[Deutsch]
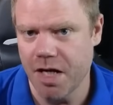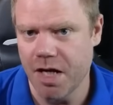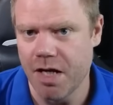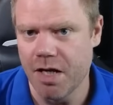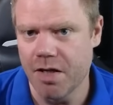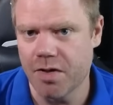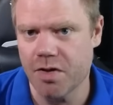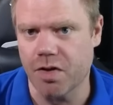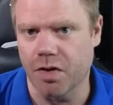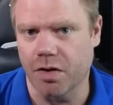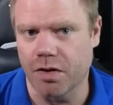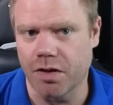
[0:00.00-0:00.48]

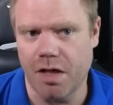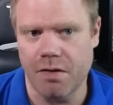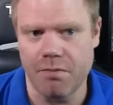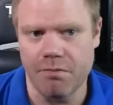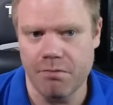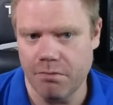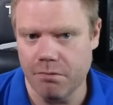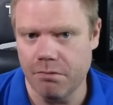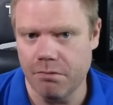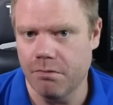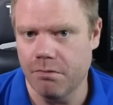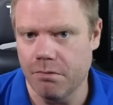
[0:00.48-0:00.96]
sondern
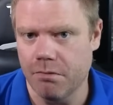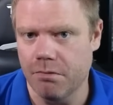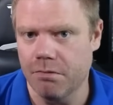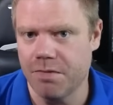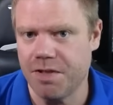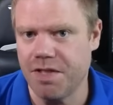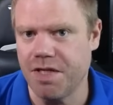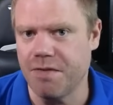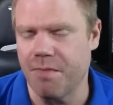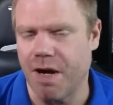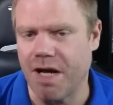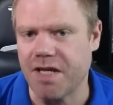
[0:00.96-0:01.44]

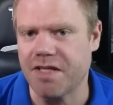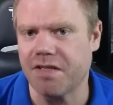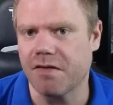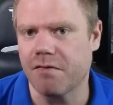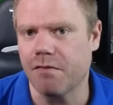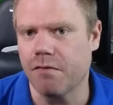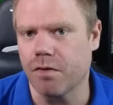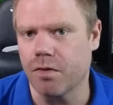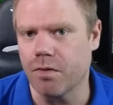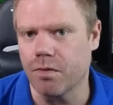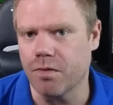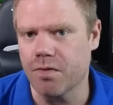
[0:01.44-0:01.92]
die meisten
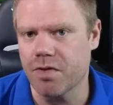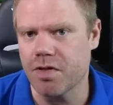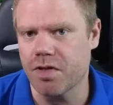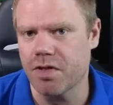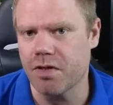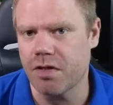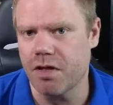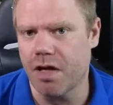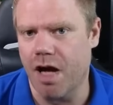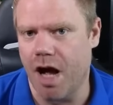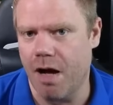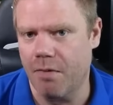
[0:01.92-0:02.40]
von uns
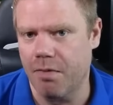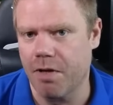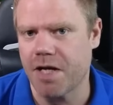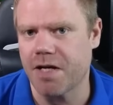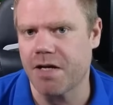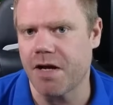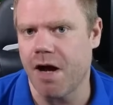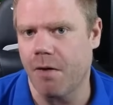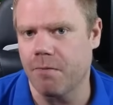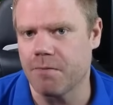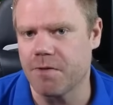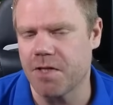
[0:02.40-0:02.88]
arbeiten
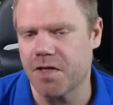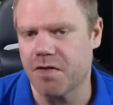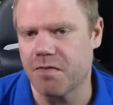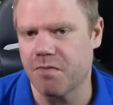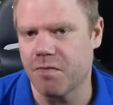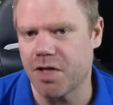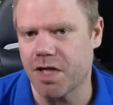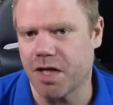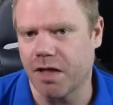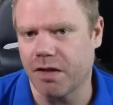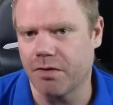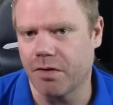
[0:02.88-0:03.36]
hauptsächlich
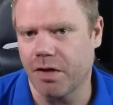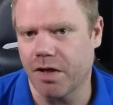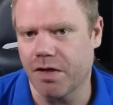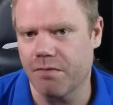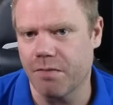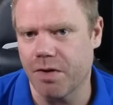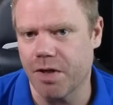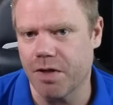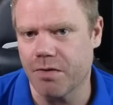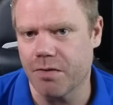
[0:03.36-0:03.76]
mit Algorithmen.